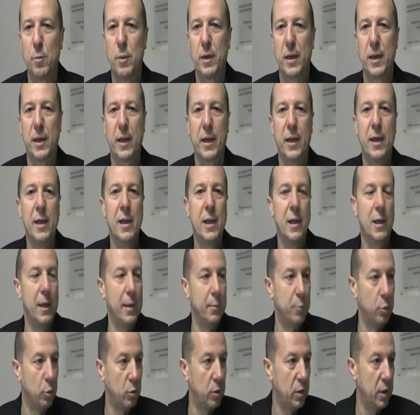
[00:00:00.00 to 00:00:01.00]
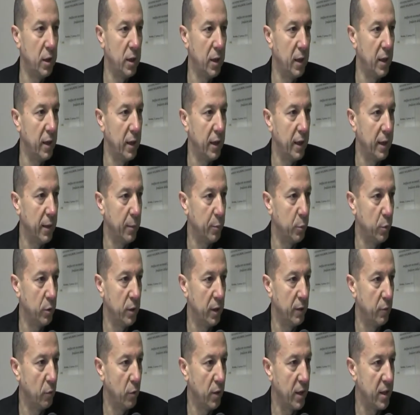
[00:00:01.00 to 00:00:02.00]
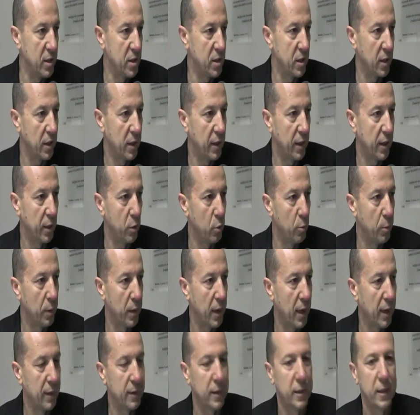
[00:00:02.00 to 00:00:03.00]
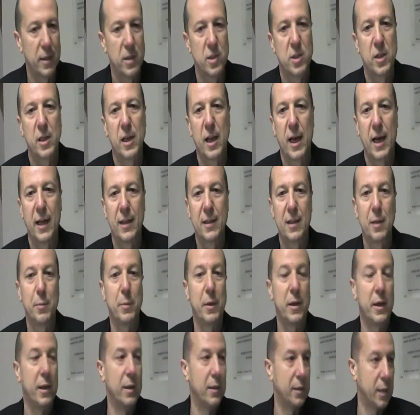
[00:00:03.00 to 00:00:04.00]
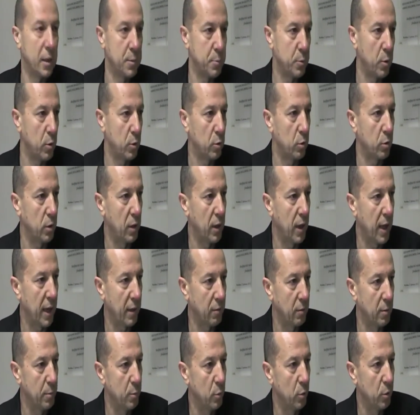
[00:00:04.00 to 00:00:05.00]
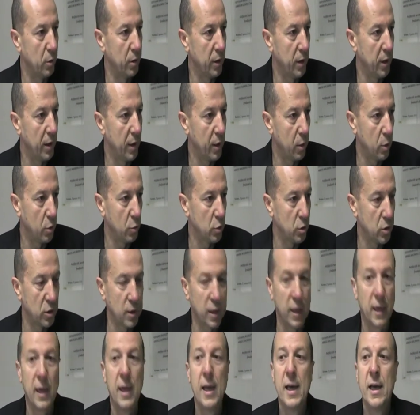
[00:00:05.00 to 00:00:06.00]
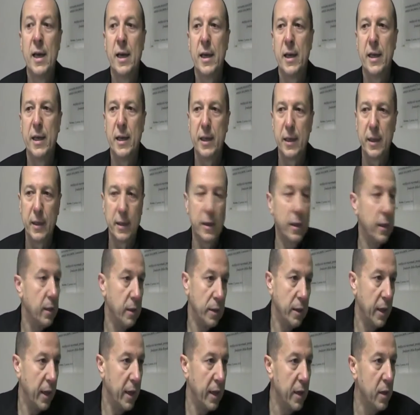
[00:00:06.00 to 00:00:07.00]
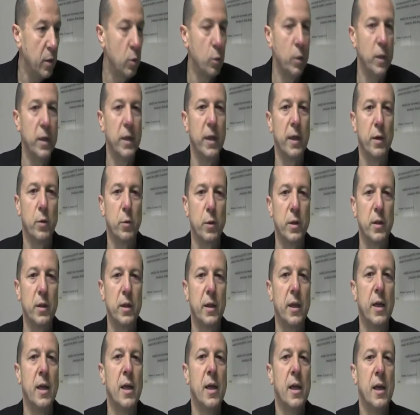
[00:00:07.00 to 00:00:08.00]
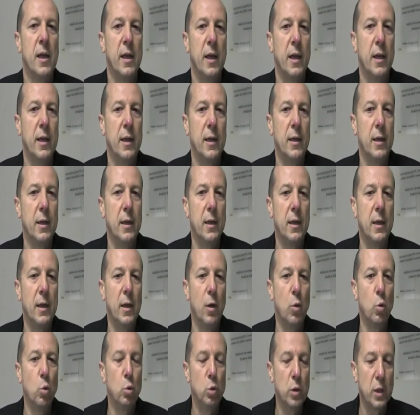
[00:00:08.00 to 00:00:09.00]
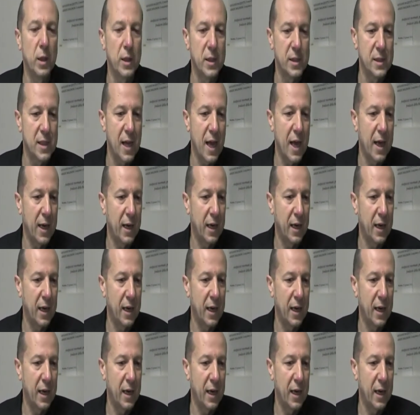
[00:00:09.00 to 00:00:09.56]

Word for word: perché le bottiglie poi devono essere recuperate e riciclate perché il trasporto dell'acqua in bottiglia costa e, e inquina e quindi eh, utilizzare